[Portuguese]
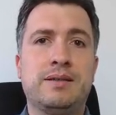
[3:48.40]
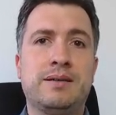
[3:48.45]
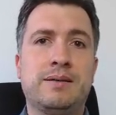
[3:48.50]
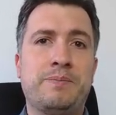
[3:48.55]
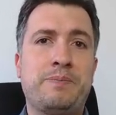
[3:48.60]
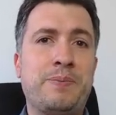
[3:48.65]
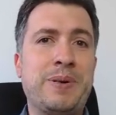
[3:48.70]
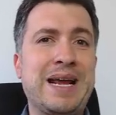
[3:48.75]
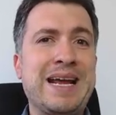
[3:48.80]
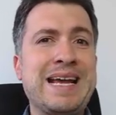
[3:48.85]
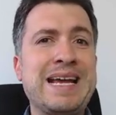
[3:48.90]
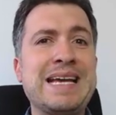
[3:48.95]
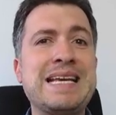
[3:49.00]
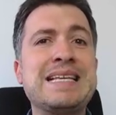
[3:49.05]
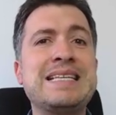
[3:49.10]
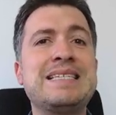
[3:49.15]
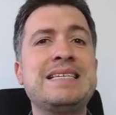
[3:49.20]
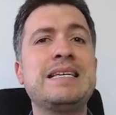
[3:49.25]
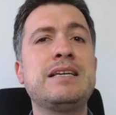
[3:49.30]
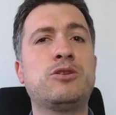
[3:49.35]
uh, pré
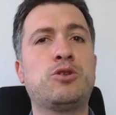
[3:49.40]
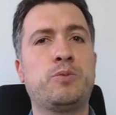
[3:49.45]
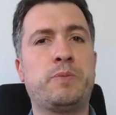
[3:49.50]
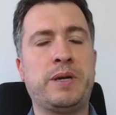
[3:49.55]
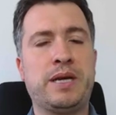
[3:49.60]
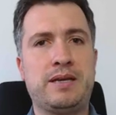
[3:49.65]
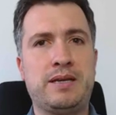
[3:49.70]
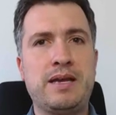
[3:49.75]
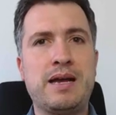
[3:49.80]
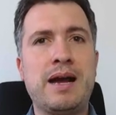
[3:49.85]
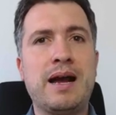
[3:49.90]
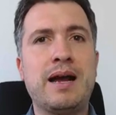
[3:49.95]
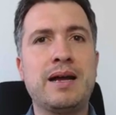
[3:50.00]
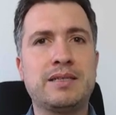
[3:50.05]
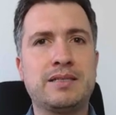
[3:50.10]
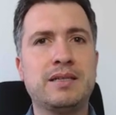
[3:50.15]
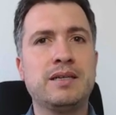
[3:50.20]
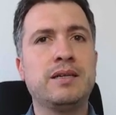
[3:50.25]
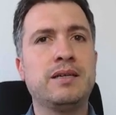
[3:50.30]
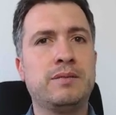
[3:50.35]
requisito para que
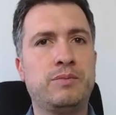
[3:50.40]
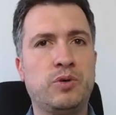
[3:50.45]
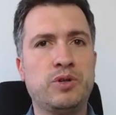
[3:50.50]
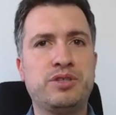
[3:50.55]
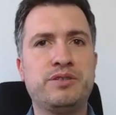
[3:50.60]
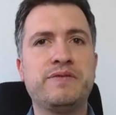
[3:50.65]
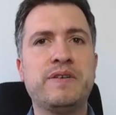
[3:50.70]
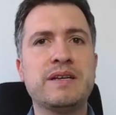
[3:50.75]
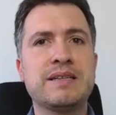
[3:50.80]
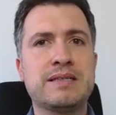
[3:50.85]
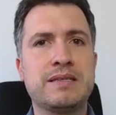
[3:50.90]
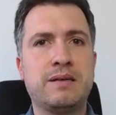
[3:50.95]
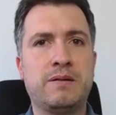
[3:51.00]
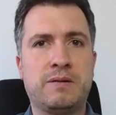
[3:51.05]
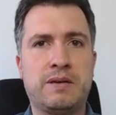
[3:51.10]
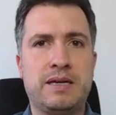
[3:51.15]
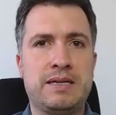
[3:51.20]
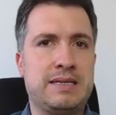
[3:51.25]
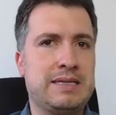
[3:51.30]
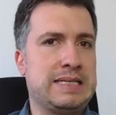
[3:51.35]
haja
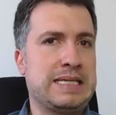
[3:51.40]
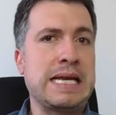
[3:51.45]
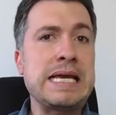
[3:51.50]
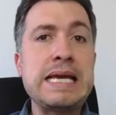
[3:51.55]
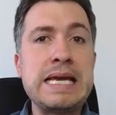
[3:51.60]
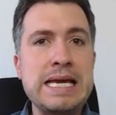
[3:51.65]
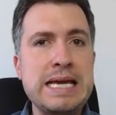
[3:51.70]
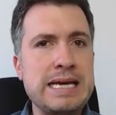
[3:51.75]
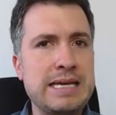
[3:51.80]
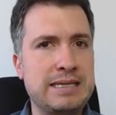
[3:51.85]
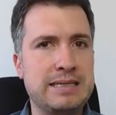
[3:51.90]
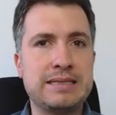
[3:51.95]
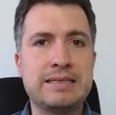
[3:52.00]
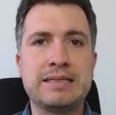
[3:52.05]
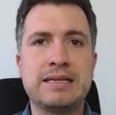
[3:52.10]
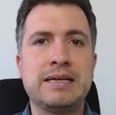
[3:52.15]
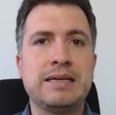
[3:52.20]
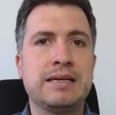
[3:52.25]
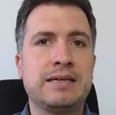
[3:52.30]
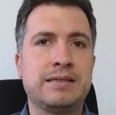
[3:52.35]
motivação. Quer dizer, sem
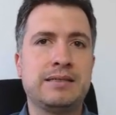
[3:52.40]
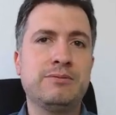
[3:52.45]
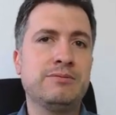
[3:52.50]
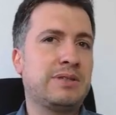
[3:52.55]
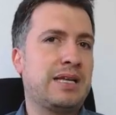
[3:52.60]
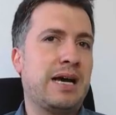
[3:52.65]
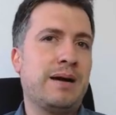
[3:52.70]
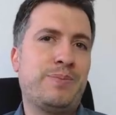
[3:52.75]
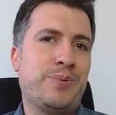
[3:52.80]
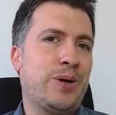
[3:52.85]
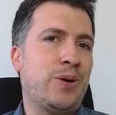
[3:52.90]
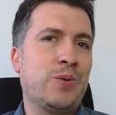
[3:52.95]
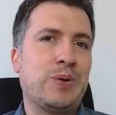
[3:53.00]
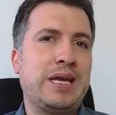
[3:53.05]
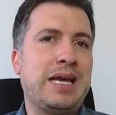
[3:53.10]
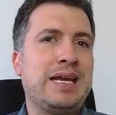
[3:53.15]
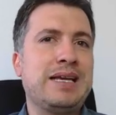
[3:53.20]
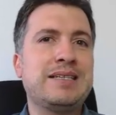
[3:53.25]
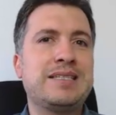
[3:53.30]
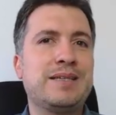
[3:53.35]
eles, não dá para
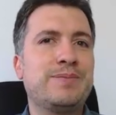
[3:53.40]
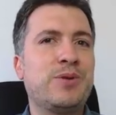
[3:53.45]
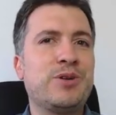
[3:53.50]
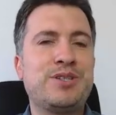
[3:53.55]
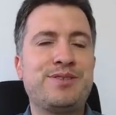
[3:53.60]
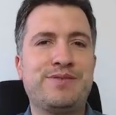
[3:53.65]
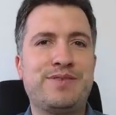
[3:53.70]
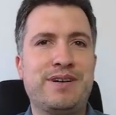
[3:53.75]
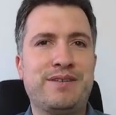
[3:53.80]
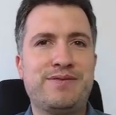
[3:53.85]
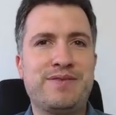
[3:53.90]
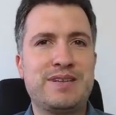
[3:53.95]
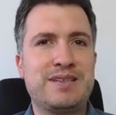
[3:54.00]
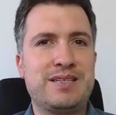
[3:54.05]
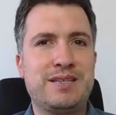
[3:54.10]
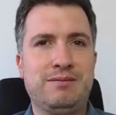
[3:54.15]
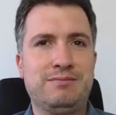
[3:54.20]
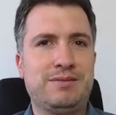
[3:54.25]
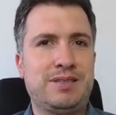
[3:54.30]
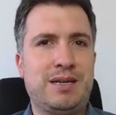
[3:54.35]
alguém se motivar a
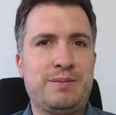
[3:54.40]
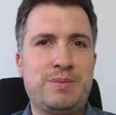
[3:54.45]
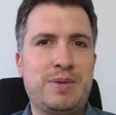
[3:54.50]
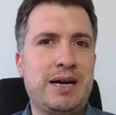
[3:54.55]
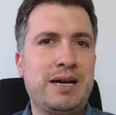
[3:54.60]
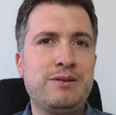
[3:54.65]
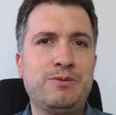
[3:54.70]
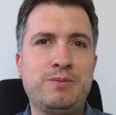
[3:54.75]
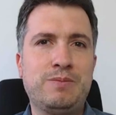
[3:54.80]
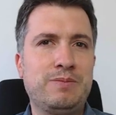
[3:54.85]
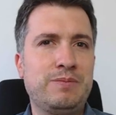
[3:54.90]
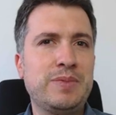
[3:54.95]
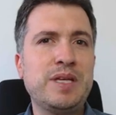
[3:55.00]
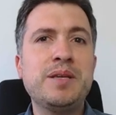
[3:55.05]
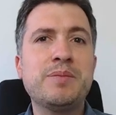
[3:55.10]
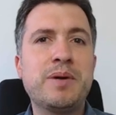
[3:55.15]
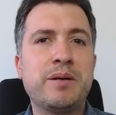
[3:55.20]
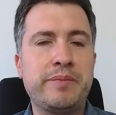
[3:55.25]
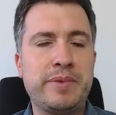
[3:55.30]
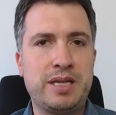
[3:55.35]
fazer um trabalho
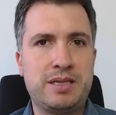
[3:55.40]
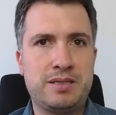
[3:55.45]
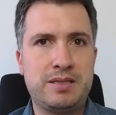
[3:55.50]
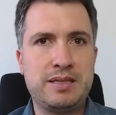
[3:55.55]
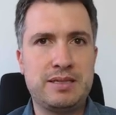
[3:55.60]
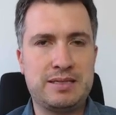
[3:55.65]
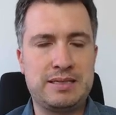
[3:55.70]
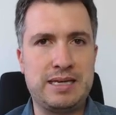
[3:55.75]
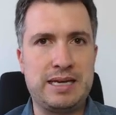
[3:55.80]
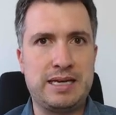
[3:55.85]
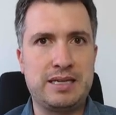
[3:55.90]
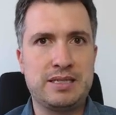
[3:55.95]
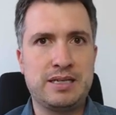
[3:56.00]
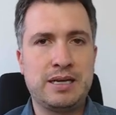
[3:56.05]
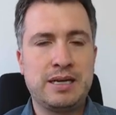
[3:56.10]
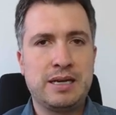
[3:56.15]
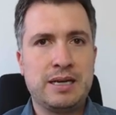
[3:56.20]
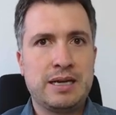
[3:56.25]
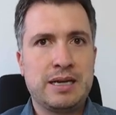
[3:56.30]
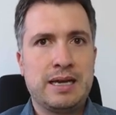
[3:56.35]
minimamente decente.
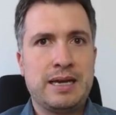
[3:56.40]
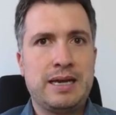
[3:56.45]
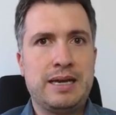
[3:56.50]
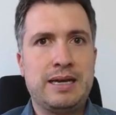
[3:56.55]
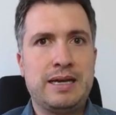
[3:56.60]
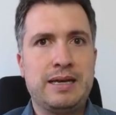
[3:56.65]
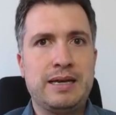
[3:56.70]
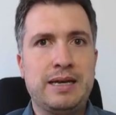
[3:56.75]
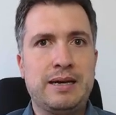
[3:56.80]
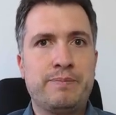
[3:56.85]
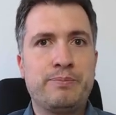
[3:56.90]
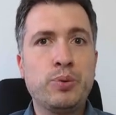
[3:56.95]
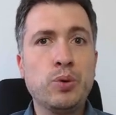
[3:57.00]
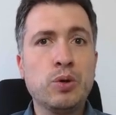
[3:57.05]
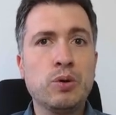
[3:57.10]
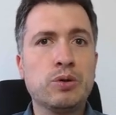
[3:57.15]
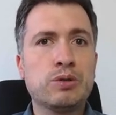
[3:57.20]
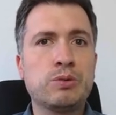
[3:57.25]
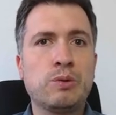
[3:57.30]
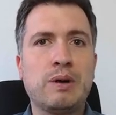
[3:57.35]
É, é,
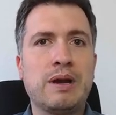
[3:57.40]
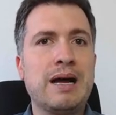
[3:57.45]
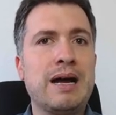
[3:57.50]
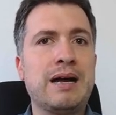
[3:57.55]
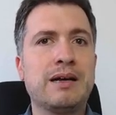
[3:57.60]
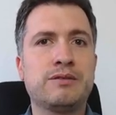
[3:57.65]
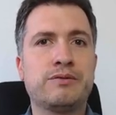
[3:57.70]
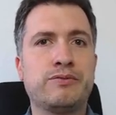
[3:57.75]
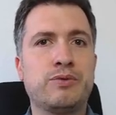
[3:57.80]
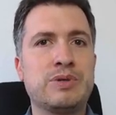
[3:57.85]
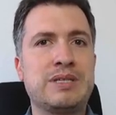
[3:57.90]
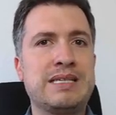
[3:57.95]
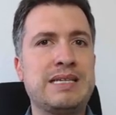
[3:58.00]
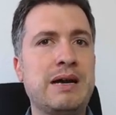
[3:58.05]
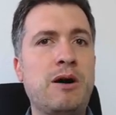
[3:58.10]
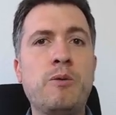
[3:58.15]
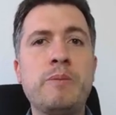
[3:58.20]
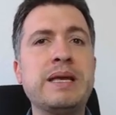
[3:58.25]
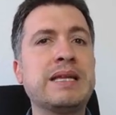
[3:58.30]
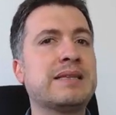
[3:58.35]
por outro lado, você
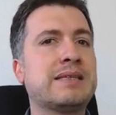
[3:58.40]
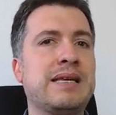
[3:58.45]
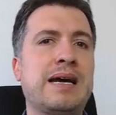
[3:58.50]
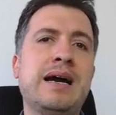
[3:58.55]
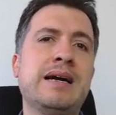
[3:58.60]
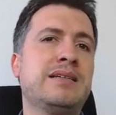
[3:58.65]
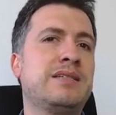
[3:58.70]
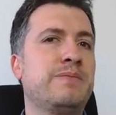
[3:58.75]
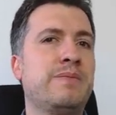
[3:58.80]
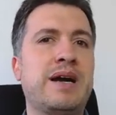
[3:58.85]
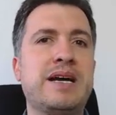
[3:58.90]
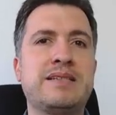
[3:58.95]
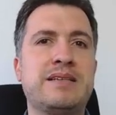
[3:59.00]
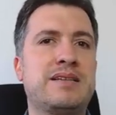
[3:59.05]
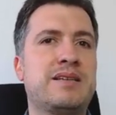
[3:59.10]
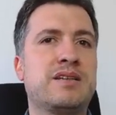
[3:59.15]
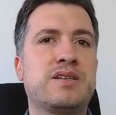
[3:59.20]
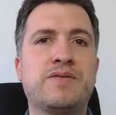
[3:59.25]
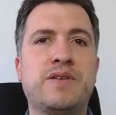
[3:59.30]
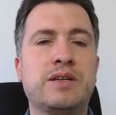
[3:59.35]
aumentar demais
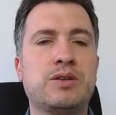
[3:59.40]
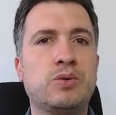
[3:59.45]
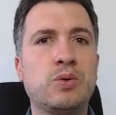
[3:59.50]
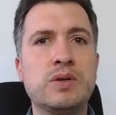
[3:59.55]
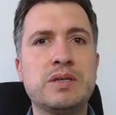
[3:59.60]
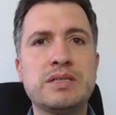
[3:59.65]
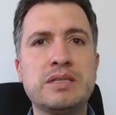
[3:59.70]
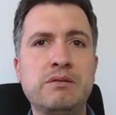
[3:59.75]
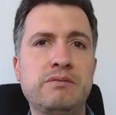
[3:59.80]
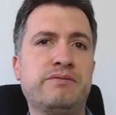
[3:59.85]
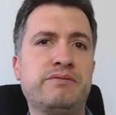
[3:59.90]
esses fatores não